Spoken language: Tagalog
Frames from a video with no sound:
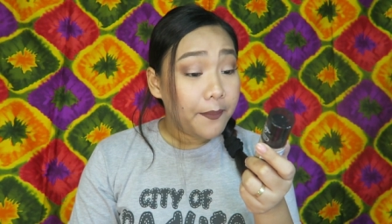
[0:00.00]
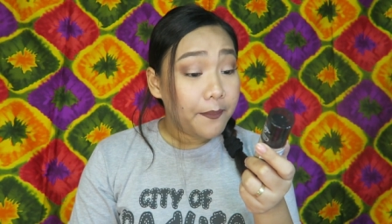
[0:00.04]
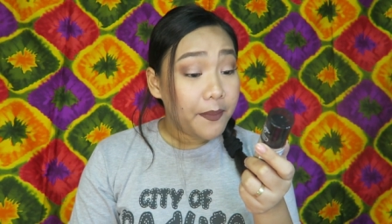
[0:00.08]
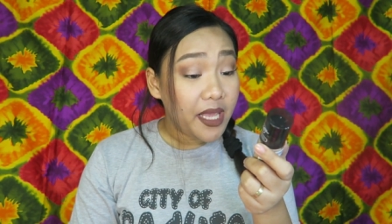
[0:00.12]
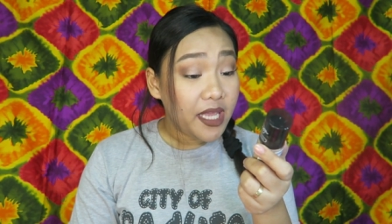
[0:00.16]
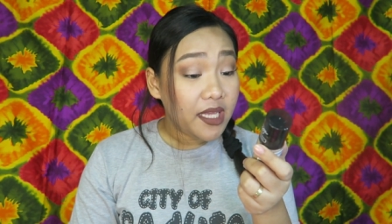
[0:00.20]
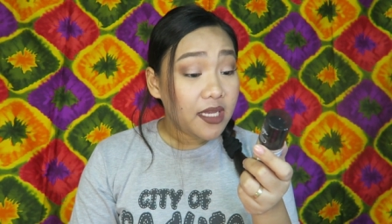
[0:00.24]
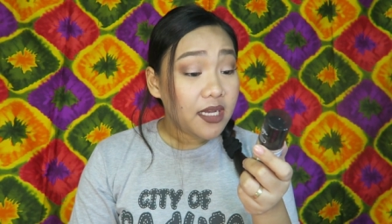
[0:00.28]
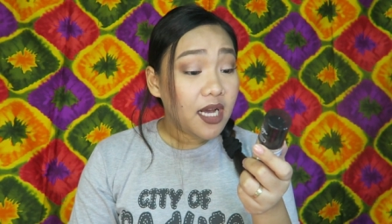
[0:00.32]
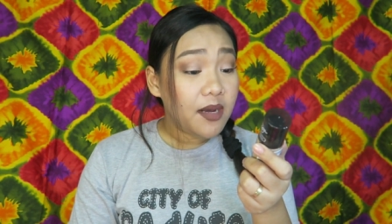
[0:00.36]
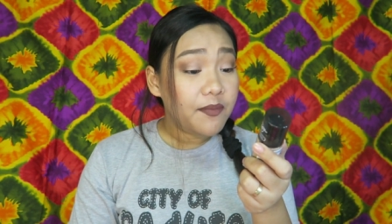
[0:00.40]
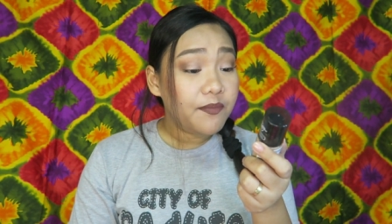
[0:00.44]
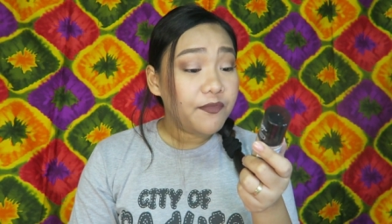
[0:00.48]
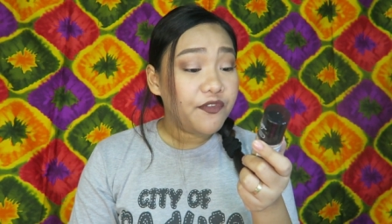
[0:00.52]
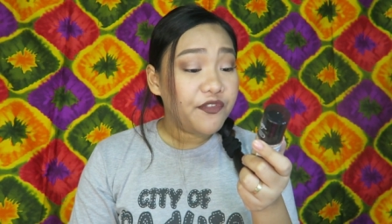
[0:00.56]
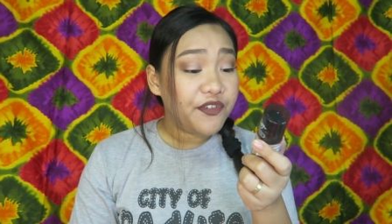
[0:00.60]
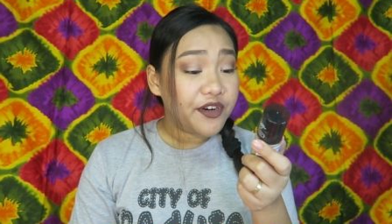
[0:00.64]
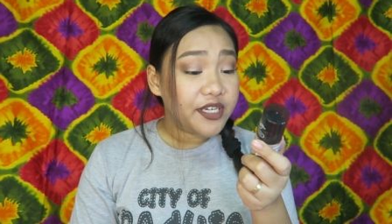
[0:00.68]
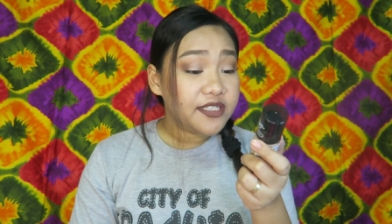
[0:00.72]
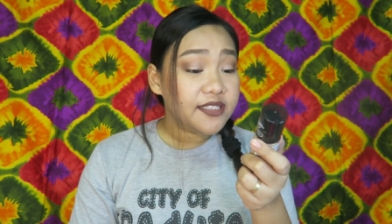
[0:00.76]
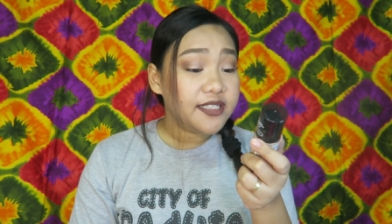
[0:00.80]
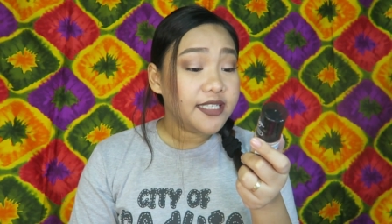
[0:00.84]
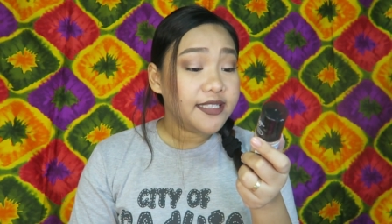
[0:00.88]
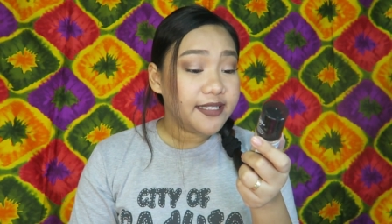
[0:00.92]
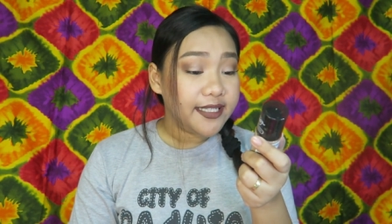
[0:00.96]
Makeup
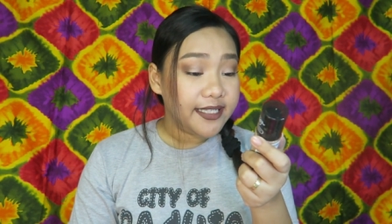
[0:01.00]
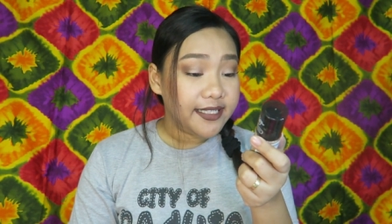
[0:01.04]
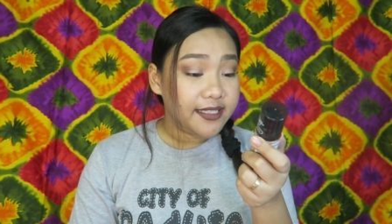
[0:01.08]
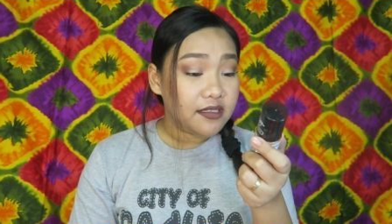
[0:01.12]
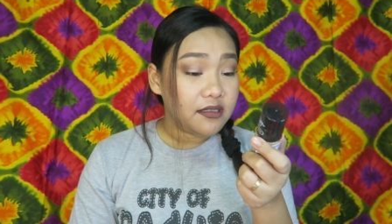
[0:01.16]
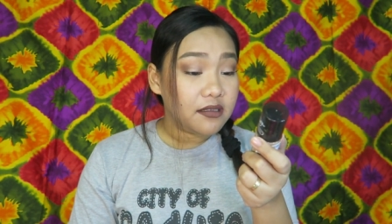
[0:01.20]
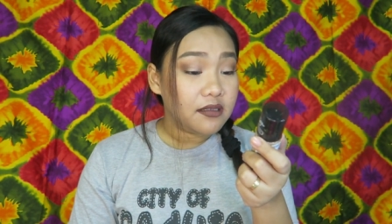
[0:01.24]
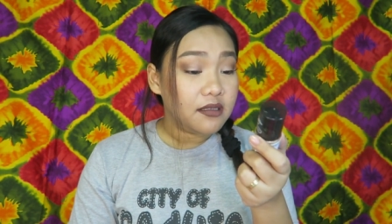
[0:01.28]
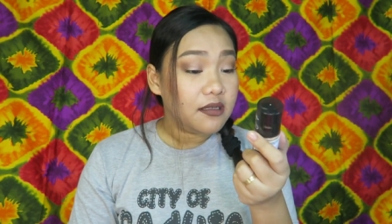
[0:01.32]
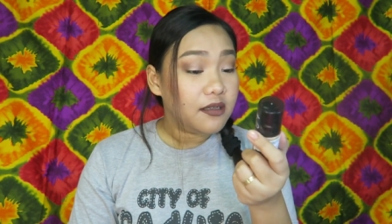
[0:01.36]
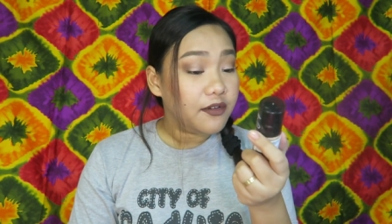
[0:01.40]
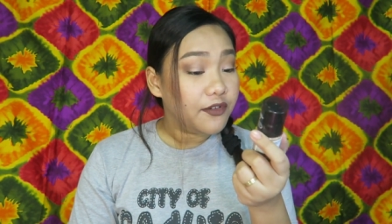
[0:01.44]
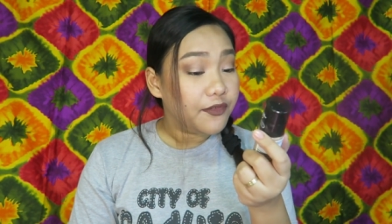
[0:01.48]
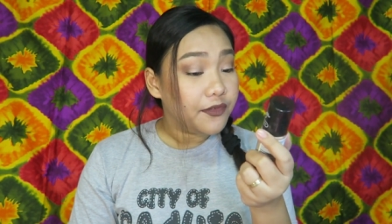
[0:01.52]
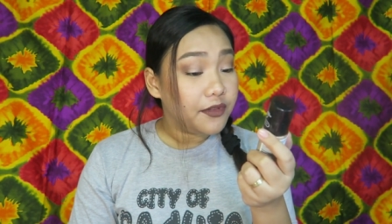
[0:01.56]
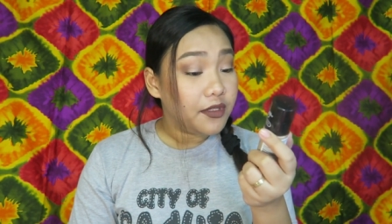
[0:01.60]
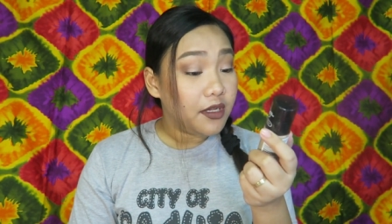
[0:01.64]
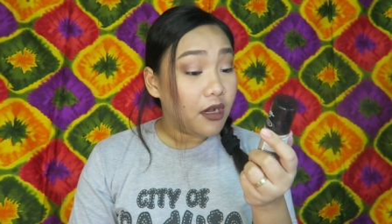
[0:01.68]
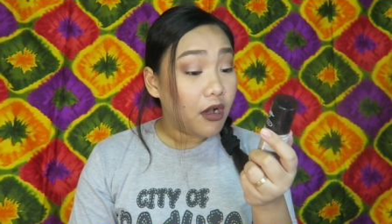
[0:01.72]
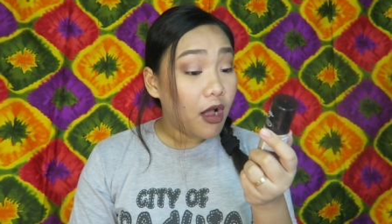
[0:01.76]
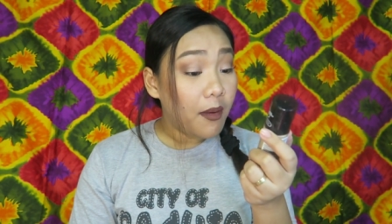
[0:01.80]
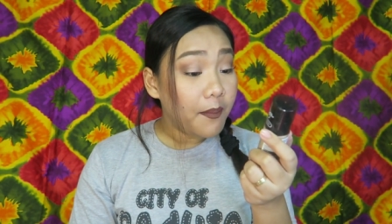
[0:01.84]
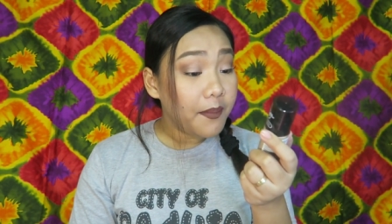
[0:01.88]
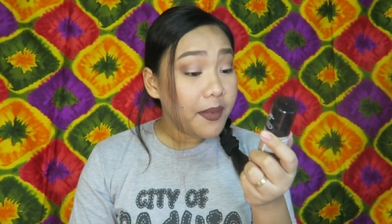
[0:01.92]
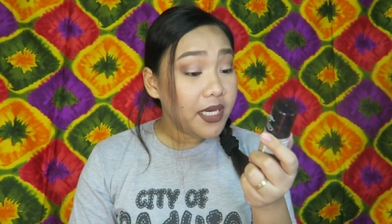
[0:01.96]
Fond
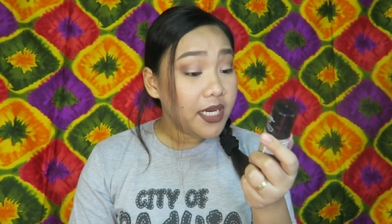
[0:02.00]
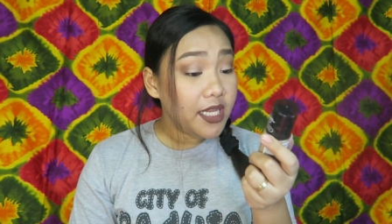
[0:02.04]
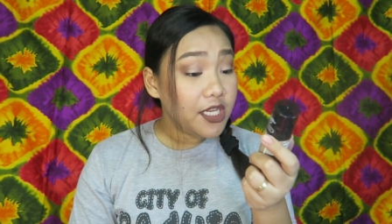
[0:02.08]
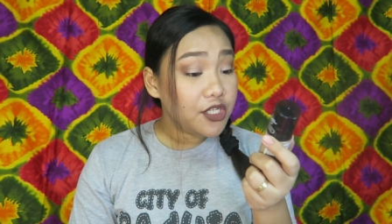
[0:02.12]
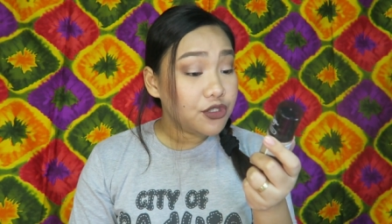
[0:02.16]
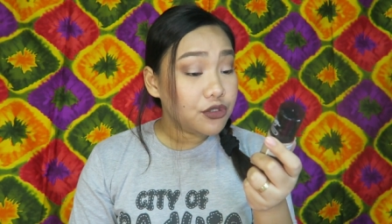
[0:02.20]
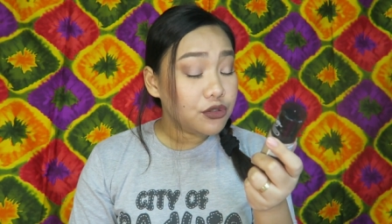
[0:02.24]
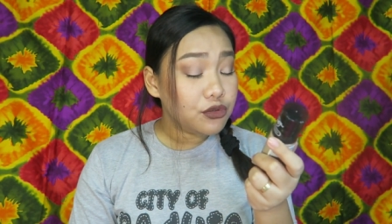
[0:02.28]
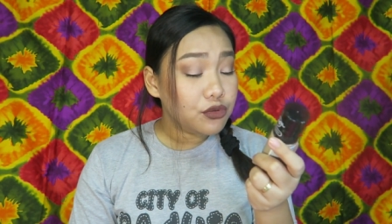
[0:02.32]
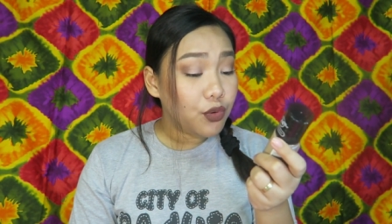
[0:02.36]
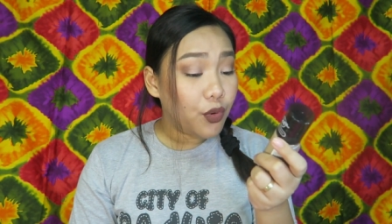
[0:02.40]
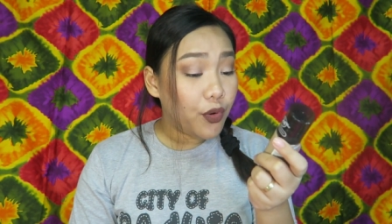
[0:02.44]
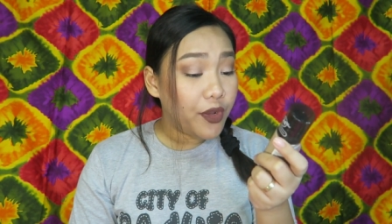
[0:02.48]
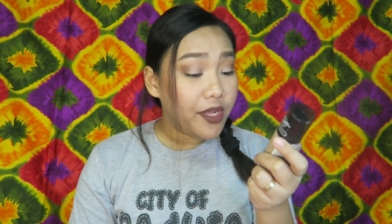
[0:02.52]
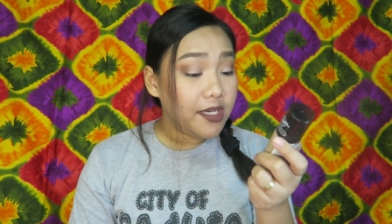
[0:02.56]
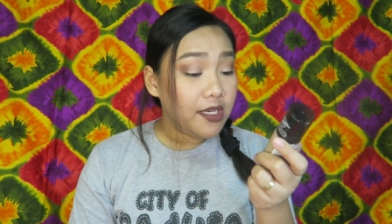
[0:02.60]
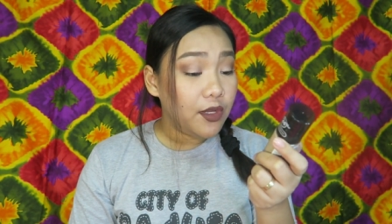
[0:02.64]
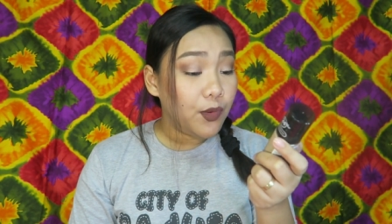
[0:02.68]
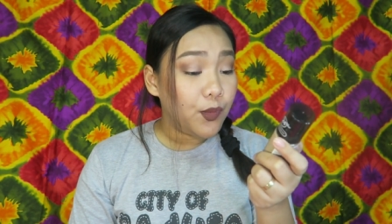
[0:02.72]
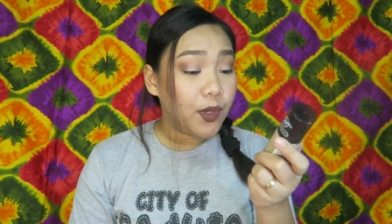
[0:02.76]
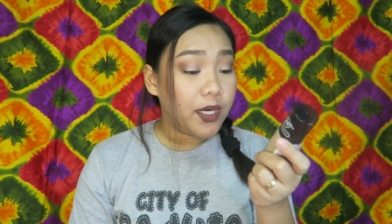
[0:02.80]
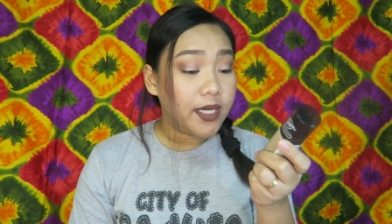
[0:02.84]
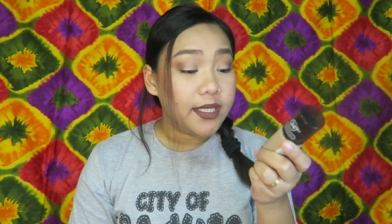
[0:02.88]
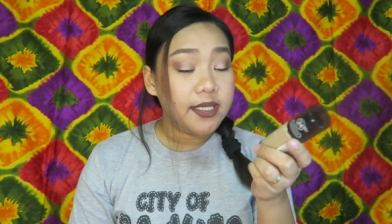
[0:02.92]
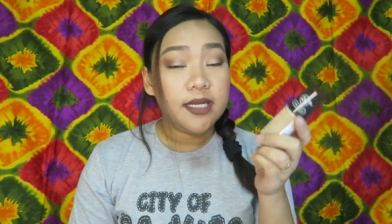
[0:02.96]
The combination to oily
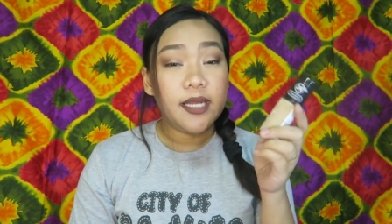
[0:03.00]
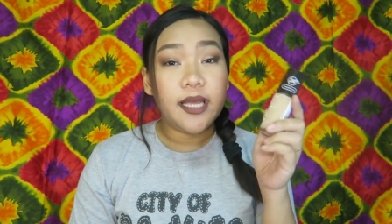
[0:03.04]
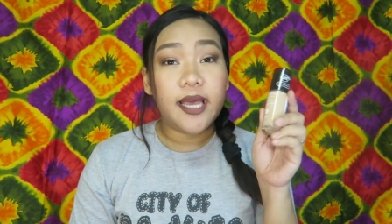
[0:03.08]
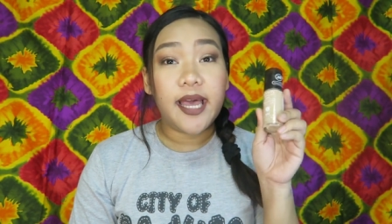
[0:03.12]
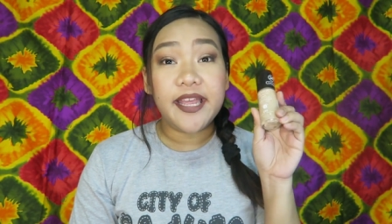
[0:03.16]
one.